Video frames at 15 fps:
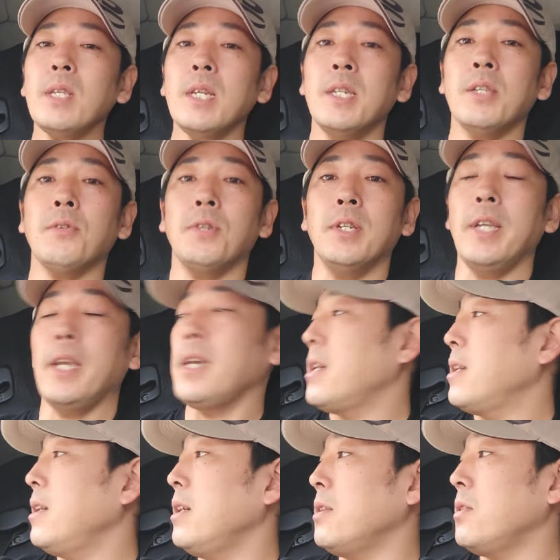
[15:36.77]
一人ね、
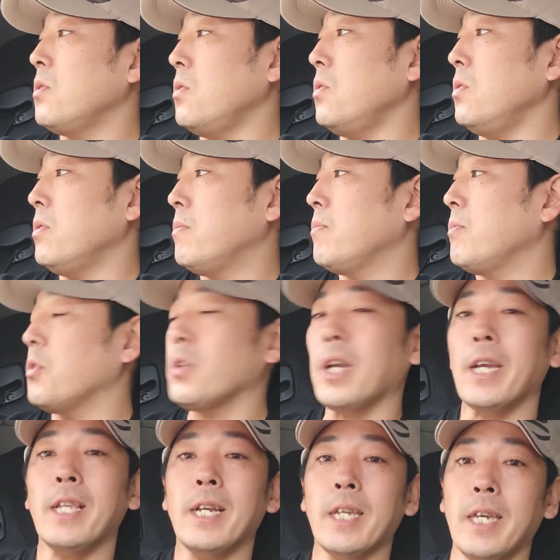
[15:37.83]
えっ、と、土
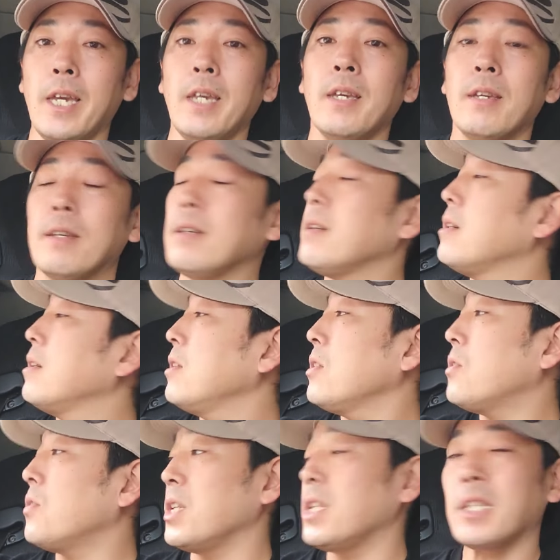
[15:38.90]
台だけ、
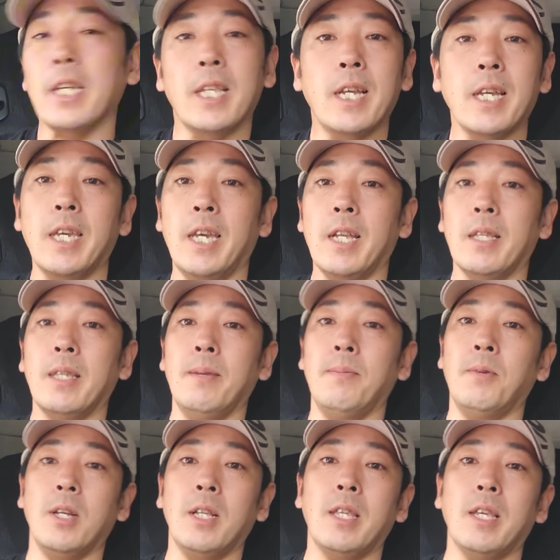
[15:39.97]
取り付けだけやって
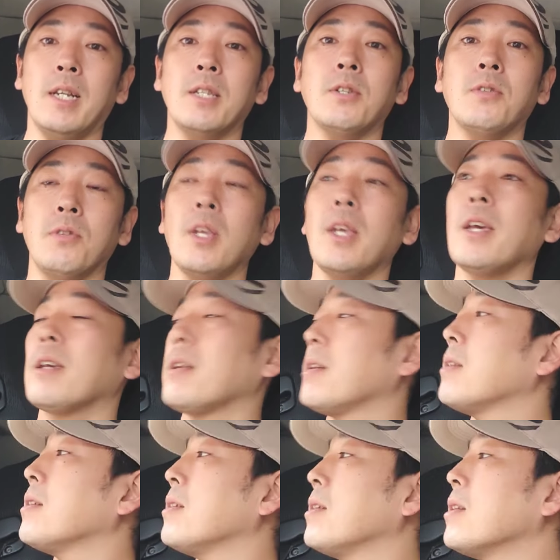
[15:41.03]
もらったらしくて。
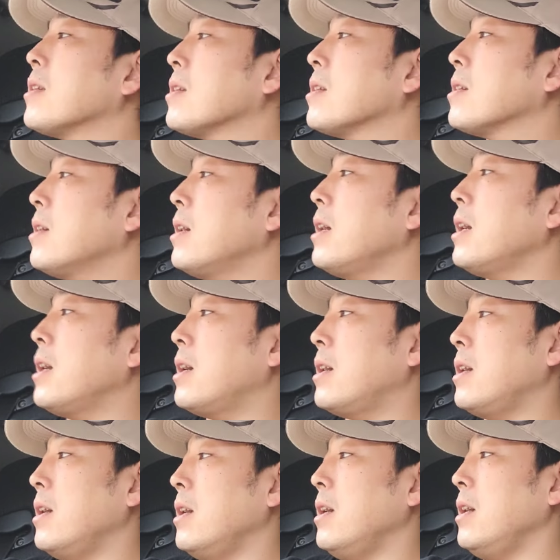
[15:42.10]

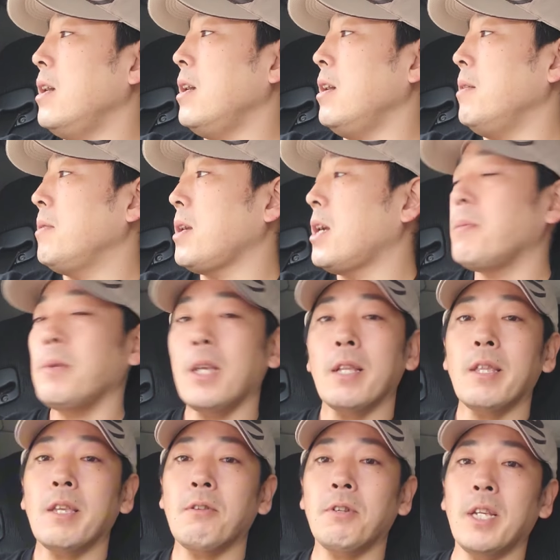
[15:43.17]
えー、で、あれも
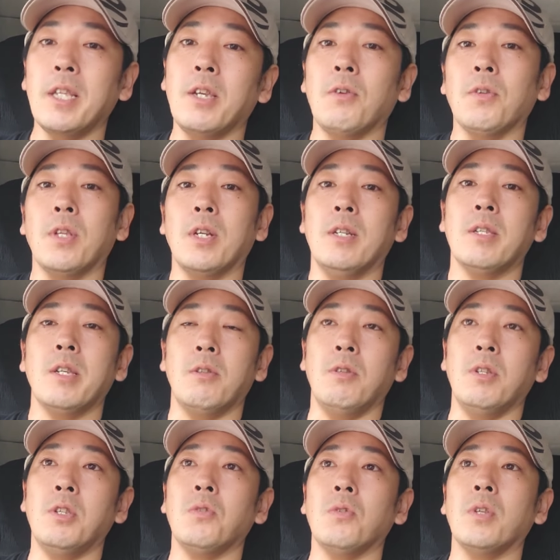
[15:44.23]
やってくれって言おうたんですけ
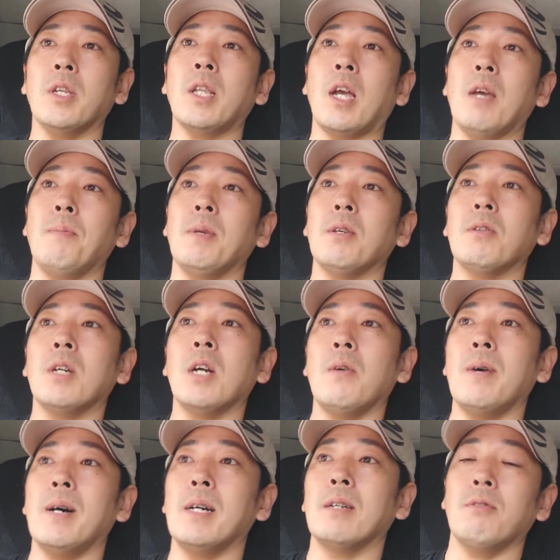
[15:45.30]
ど、ちょうどね、タイミング
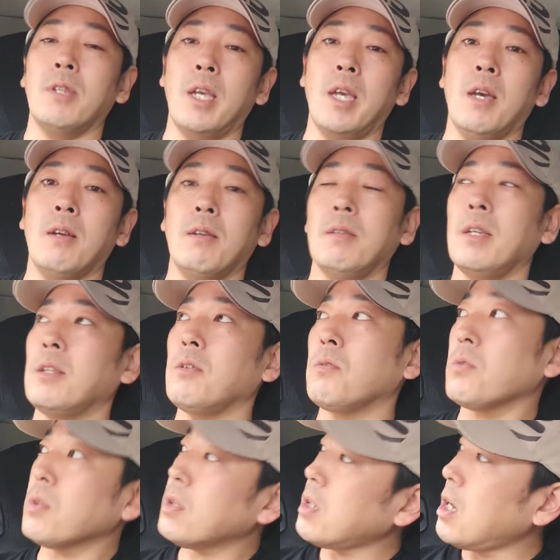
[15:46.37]
が悪くて、で、ちょっ
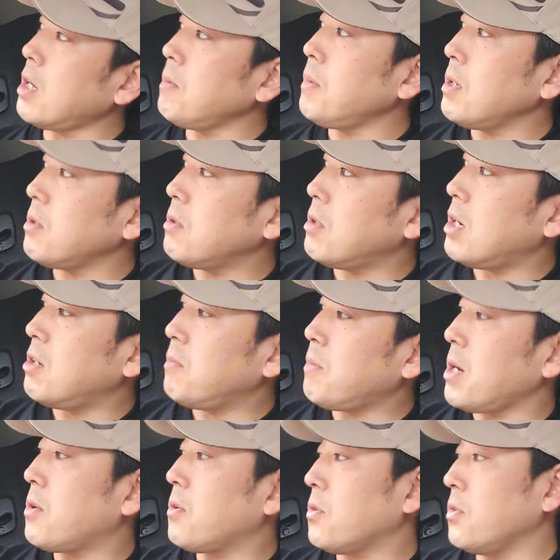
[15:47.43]
とタイミングがう
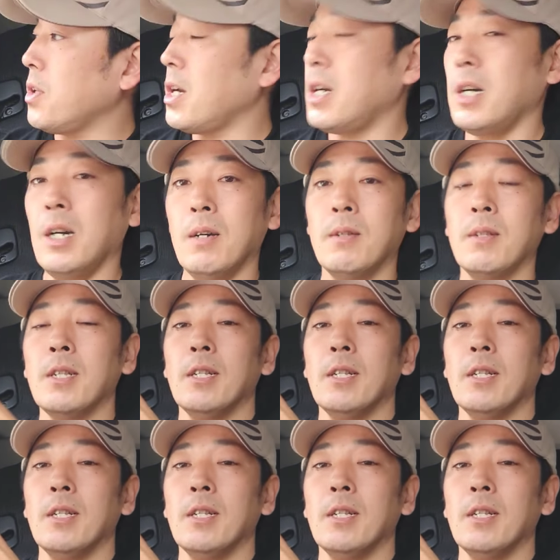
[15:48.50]
まいこと、なんか、